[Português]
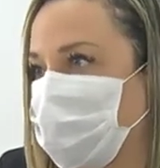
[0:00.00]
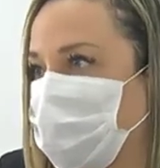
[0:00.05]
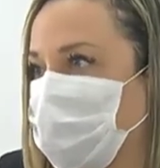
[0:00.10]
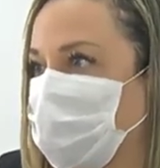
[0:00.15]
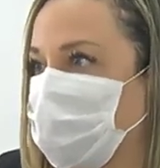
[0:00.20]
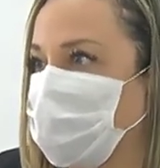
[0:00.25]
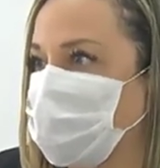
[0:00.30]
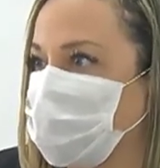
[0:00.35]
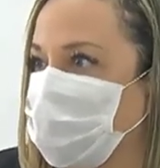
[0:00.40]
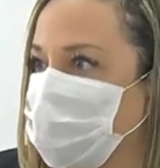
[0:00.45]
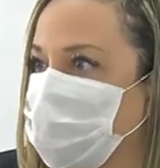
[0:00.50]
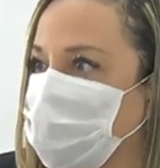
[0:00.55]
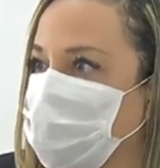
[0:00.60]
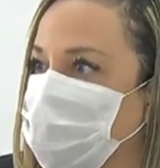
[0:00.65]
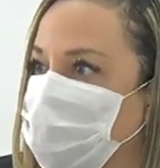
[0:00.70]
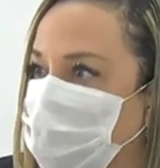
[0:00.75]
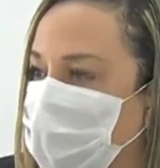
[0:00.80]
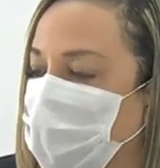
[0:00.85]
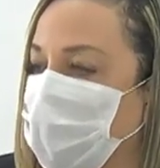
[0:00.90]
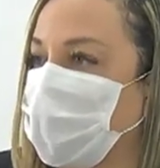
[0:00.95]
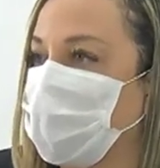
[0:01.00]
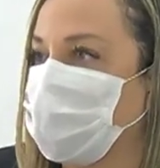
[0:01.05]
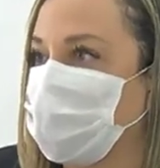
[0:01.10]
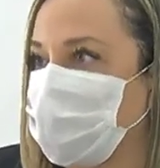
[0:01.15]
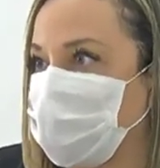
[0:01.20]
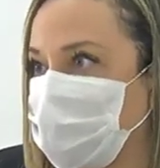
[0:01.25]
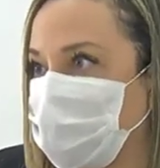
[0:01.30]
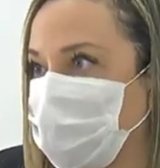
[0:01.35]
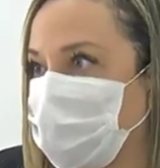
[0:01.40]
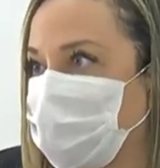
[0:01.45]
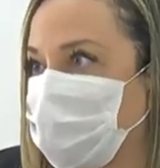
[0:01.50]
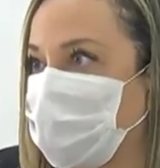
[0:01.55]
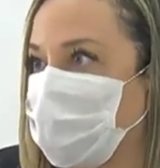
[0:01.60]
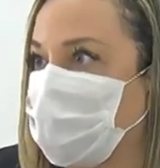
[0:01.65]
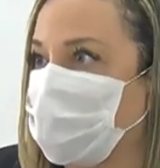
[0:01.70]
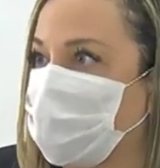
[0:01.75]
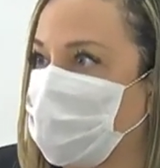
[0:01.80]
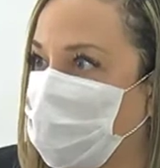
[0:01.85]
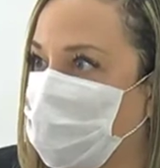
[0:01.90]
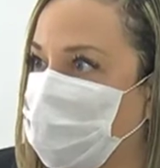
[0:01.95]
Né? Hoje a gente tem ativo
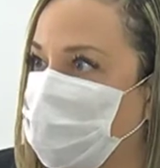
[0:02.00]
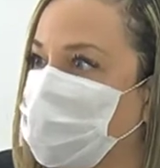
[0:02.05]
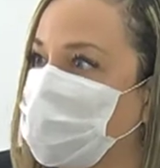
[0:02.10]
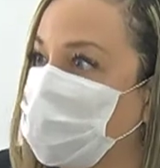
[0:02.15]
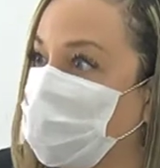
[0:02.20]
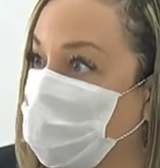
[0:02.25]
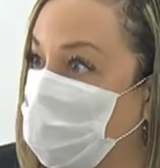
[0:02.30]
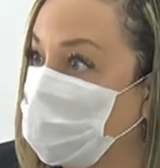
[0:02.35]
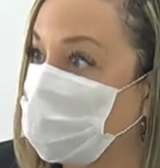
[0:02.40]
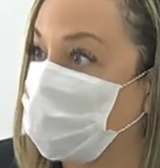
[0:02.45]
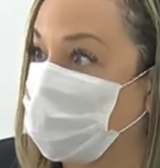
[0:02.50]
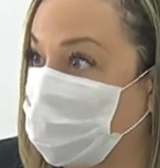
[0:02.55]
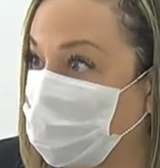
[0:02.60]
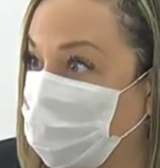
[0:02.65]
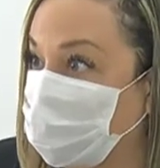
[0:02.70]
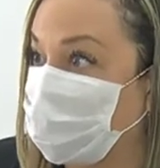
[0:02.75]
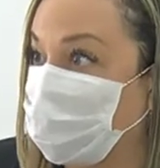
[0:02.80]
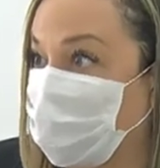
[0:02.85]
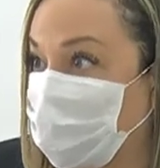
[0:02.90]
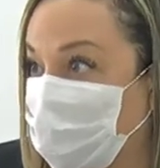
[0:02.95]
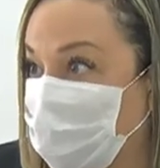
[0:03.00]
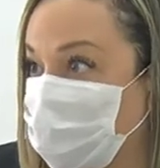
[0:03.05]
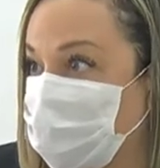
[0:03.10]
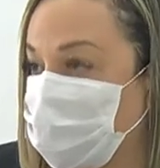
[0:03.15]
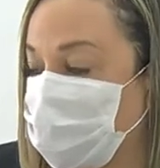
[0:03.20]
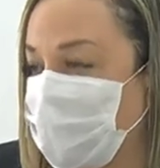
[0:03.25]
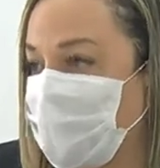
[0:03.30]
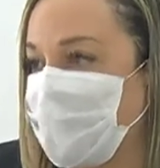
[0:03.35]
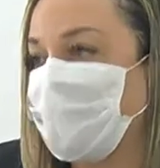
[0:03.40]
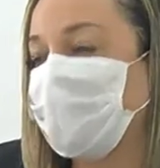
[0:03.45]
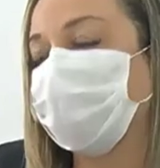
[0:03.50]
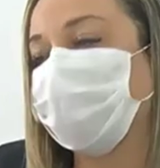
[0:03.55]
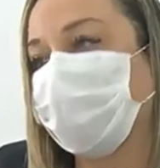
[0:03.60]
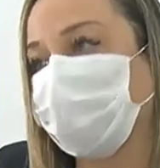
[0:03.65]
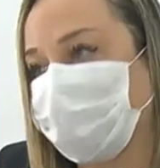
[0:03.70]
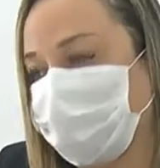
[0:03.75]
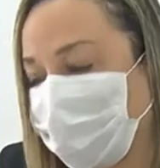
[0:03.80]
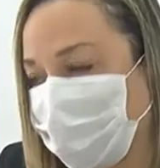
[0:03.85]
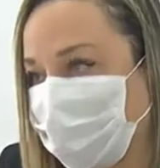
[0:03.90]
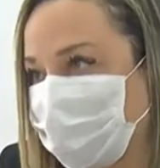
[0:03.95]
apenas 59 leitos. Então
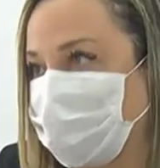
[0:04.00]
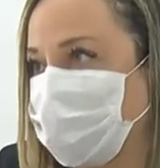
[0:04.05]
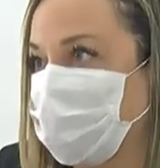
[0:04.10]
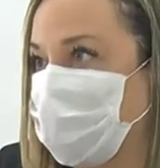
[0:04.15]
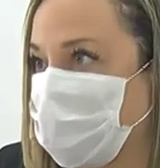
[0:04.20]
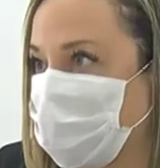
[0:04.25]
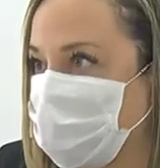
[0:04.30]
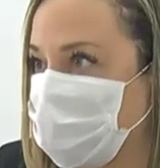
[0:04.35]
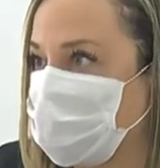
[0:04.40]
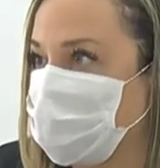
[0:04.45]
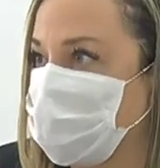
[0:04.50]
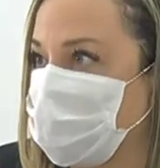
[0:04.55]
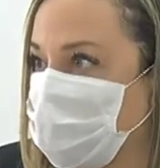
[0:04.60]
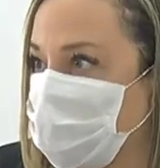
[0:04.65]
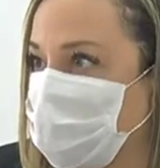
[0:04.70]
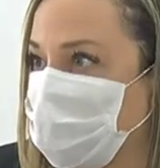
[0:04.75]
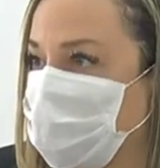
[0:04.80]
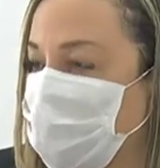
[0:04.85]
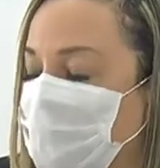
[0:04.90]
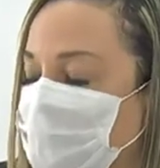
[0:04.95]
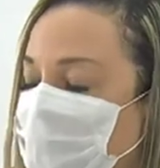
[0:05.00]
teve uma redução.